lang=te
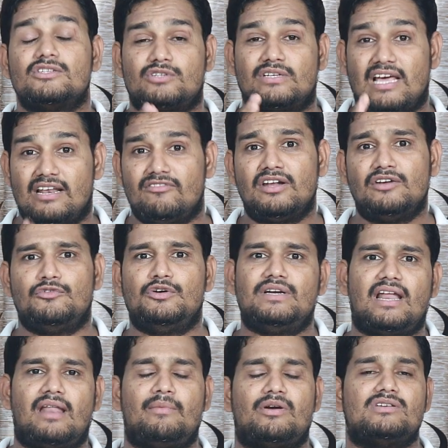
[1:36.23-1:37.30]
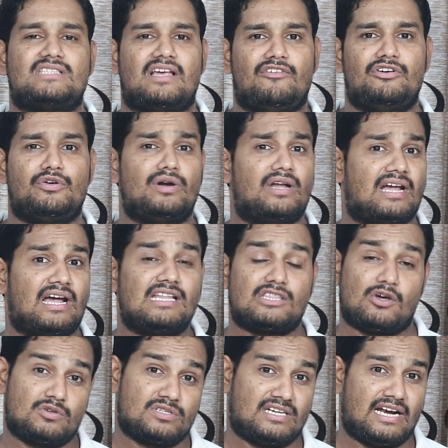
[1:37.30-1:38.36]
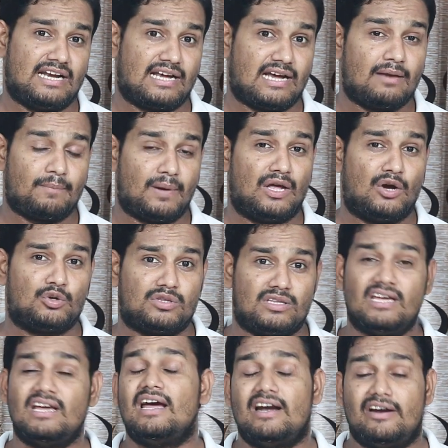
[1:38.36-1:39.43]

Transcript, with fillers: సో ఎల్ వన్ ఉంటేనే మీకు సెవెన్ ట్వంటీ కానీ థౌసండ్ ఎయిట్ కానీ ప్లే ప్లే అవుతుంది